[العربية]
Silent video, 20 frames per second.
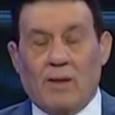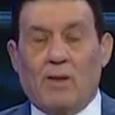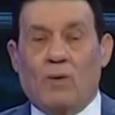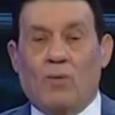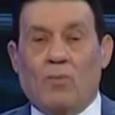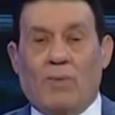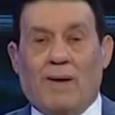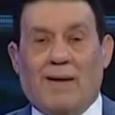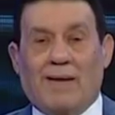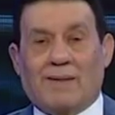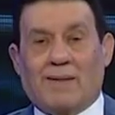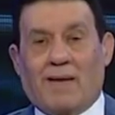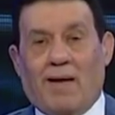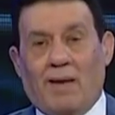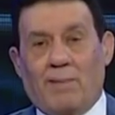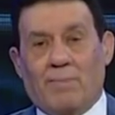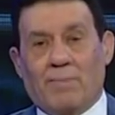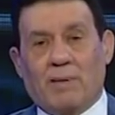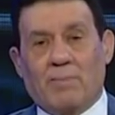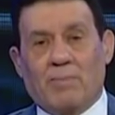
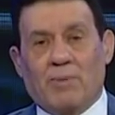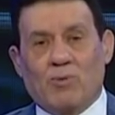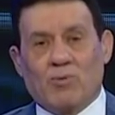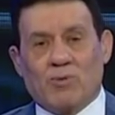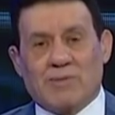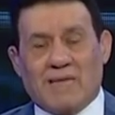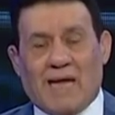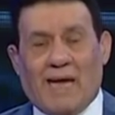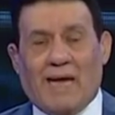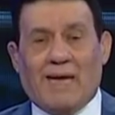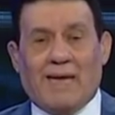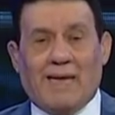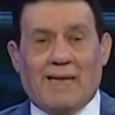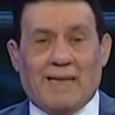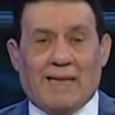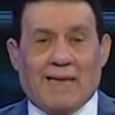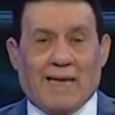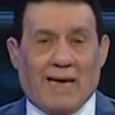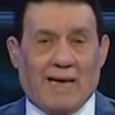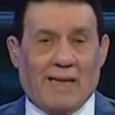وهذا امر
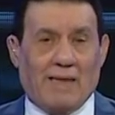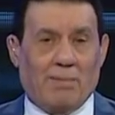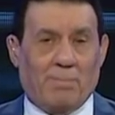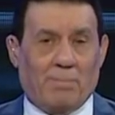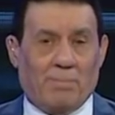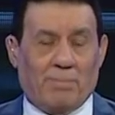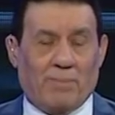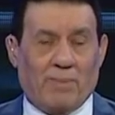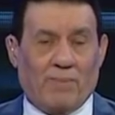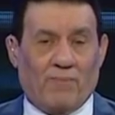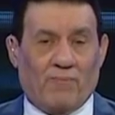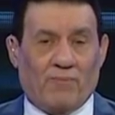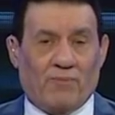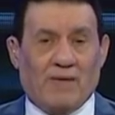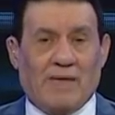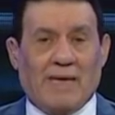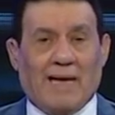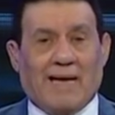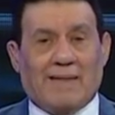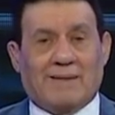بيسهل جانب
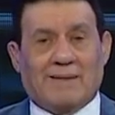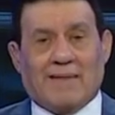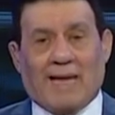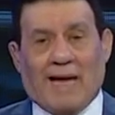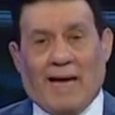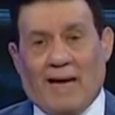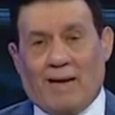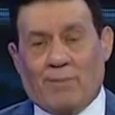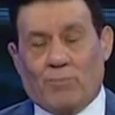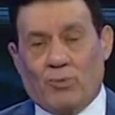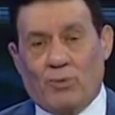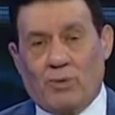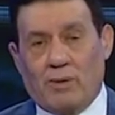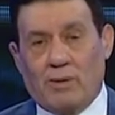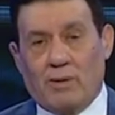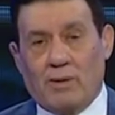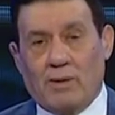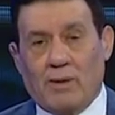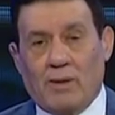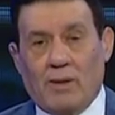في التعامل
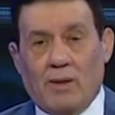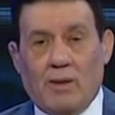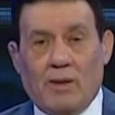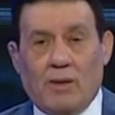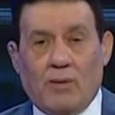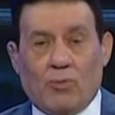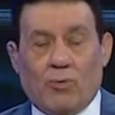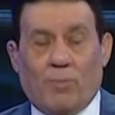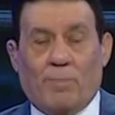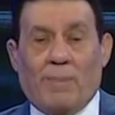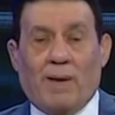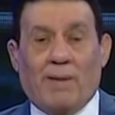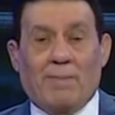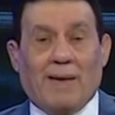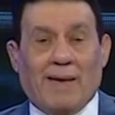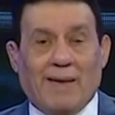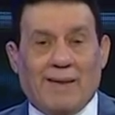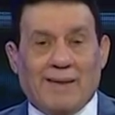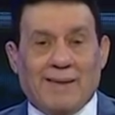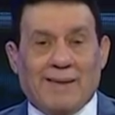
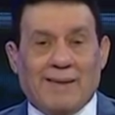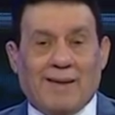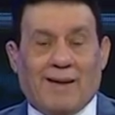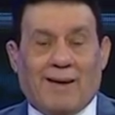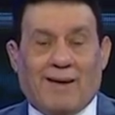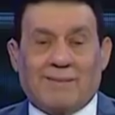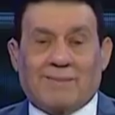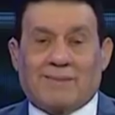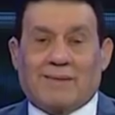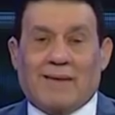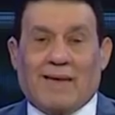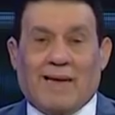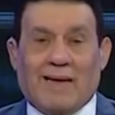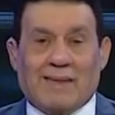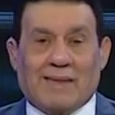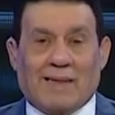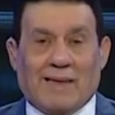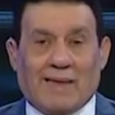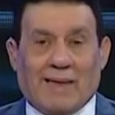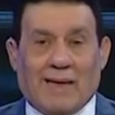ربما يغطي
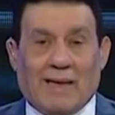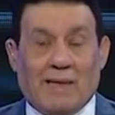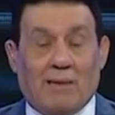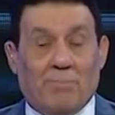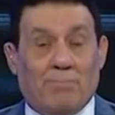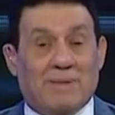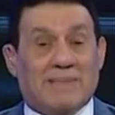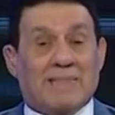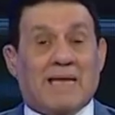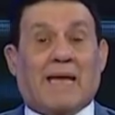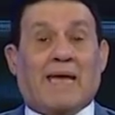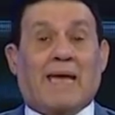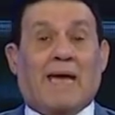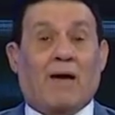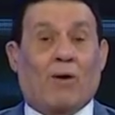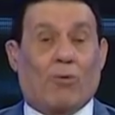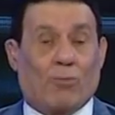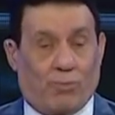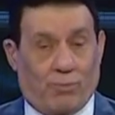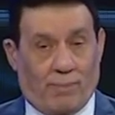هذا الجانب
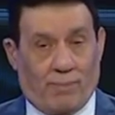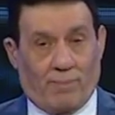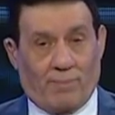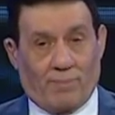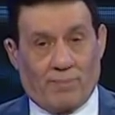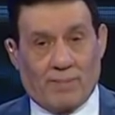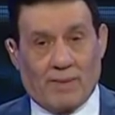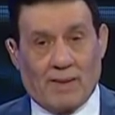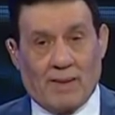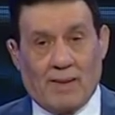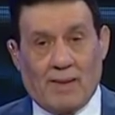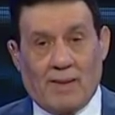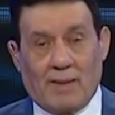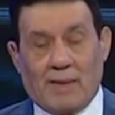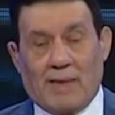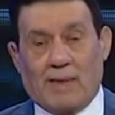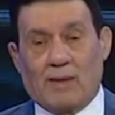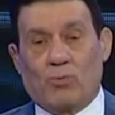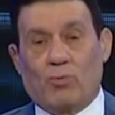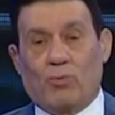بذكائه
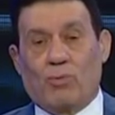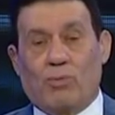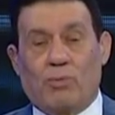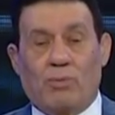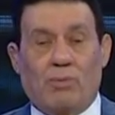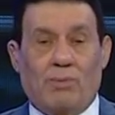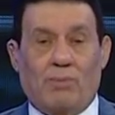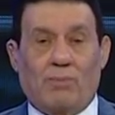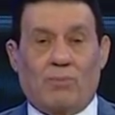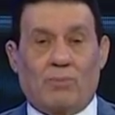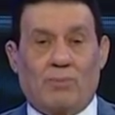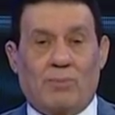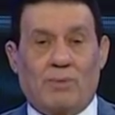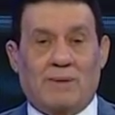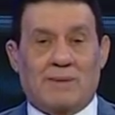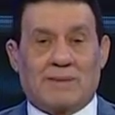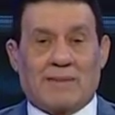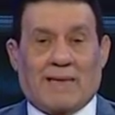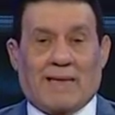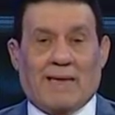لانه
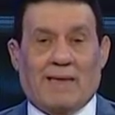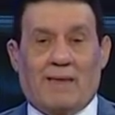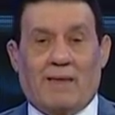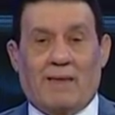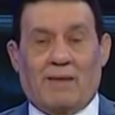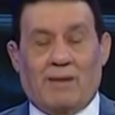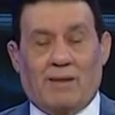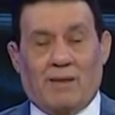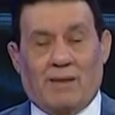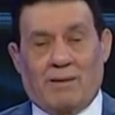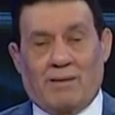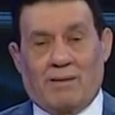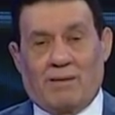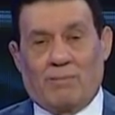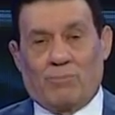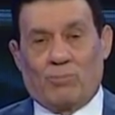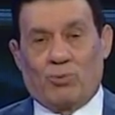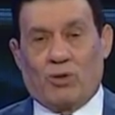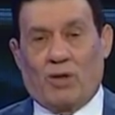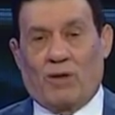اذا كان
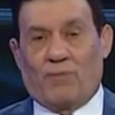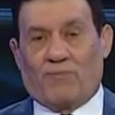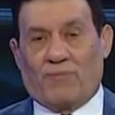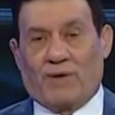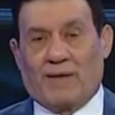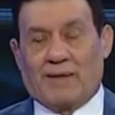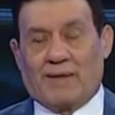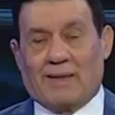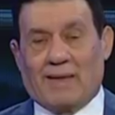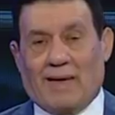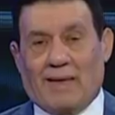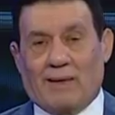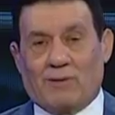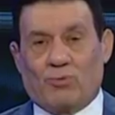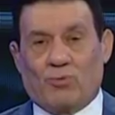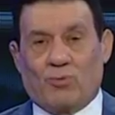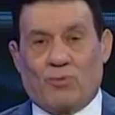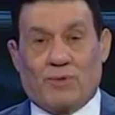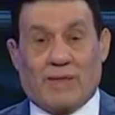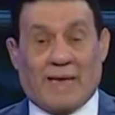المدير الفني
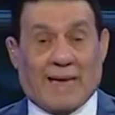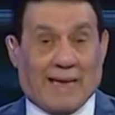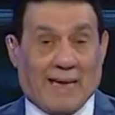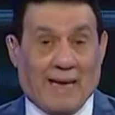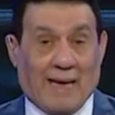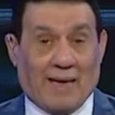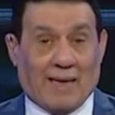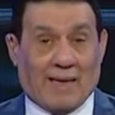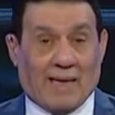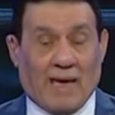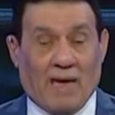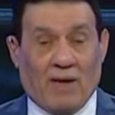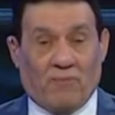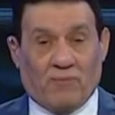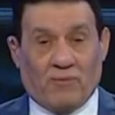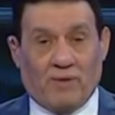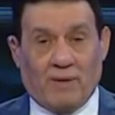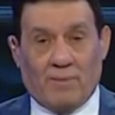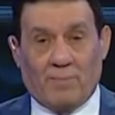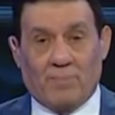عنده ذكاء
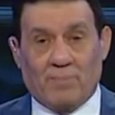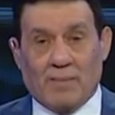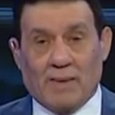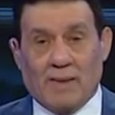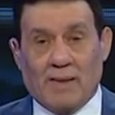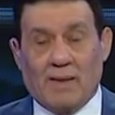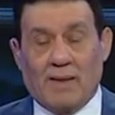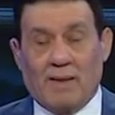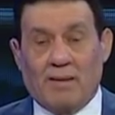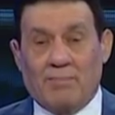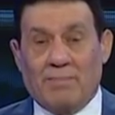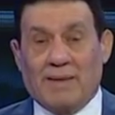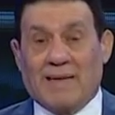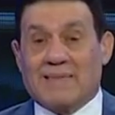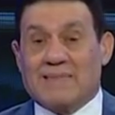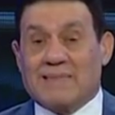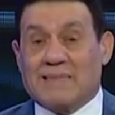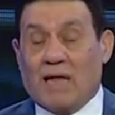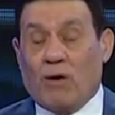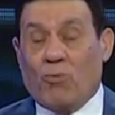كافي
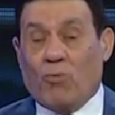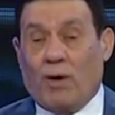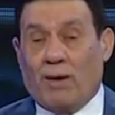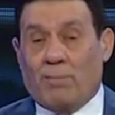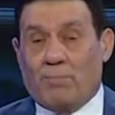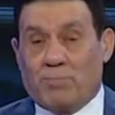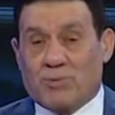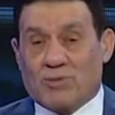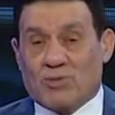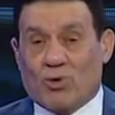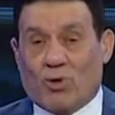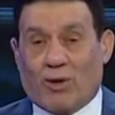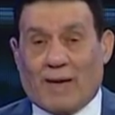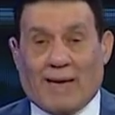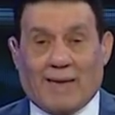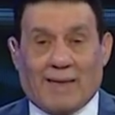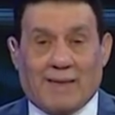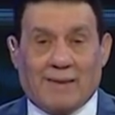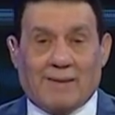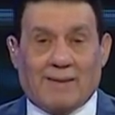بيستوعب
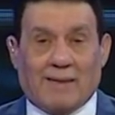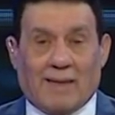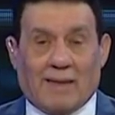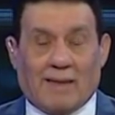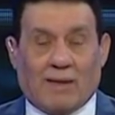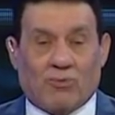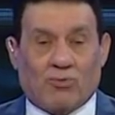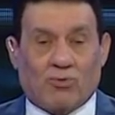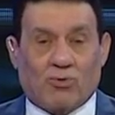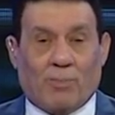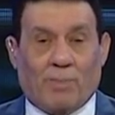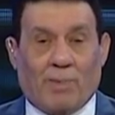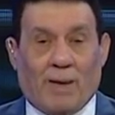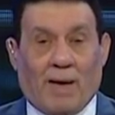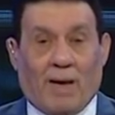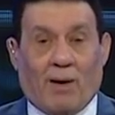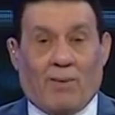بسرعة جدا الطباع